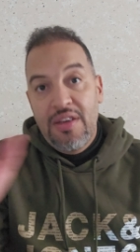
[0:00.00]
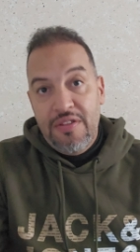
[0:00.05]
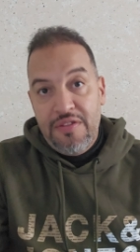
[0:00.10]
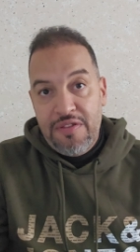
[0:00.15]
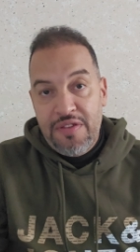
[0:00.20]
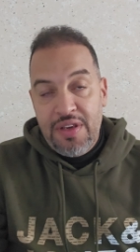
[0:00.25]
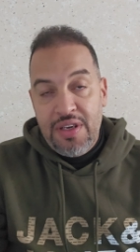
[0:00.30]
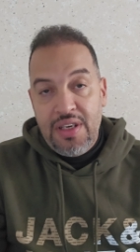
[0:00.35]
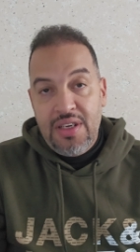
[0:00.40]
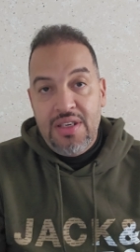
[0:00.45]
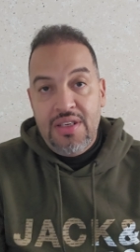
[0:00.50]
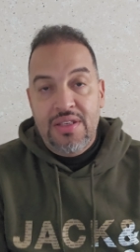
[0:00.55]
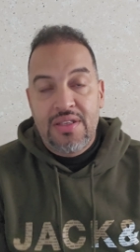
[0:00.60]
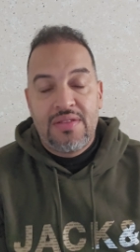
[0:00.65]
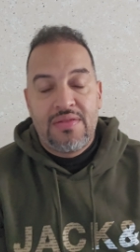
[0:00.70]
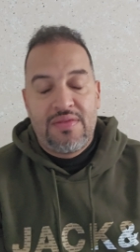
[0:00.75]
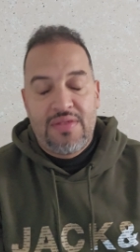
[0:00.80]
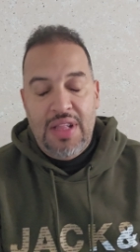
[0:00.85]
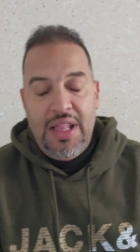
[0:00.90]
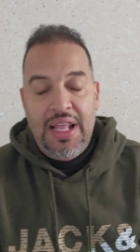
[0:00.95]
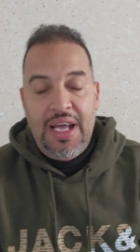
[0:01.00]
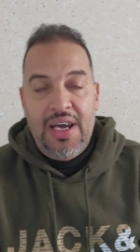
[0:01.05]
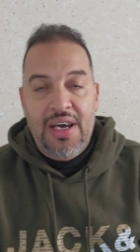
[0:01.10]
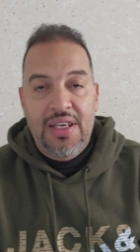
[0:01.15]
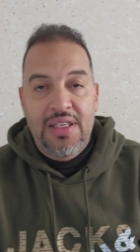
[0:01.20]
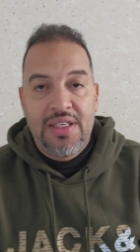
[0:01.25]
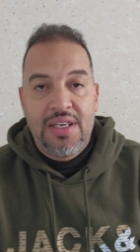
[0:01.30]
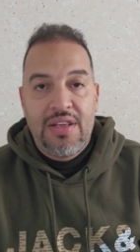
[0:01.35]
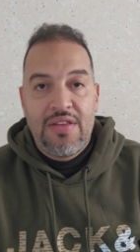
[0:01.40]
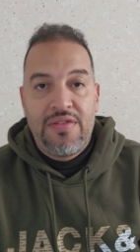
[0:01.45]
في
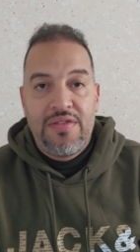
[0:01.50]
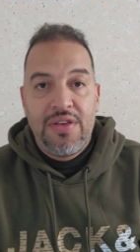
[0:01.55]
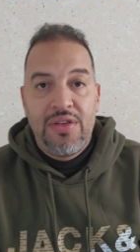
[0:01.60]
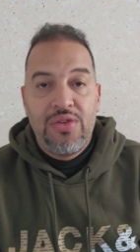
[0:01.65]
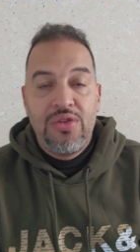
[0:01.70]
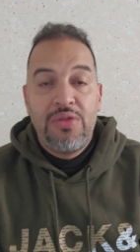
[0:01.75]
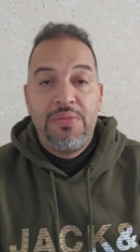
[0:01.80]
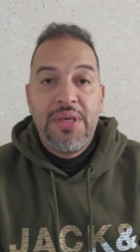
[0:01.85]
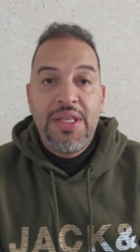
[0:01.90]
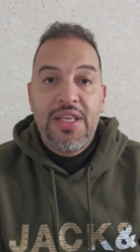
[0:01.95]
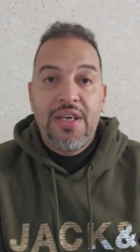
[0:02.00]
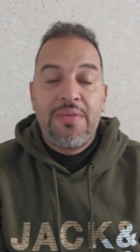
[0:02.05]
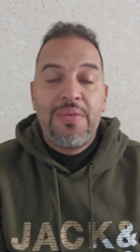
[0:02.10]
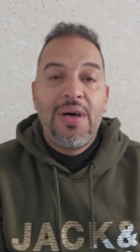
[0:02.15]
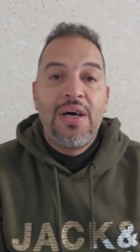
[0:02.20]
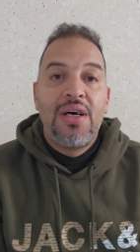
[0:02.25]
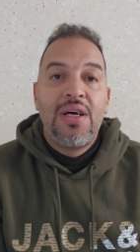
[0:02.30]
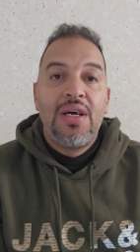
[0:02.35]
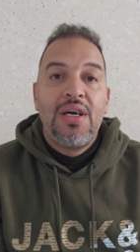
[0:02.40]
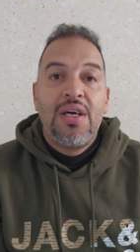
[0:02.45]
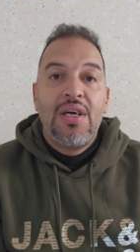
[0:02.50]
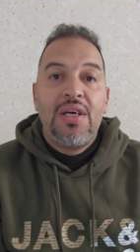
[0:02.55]
الاخر ديال الفيديو مي دابا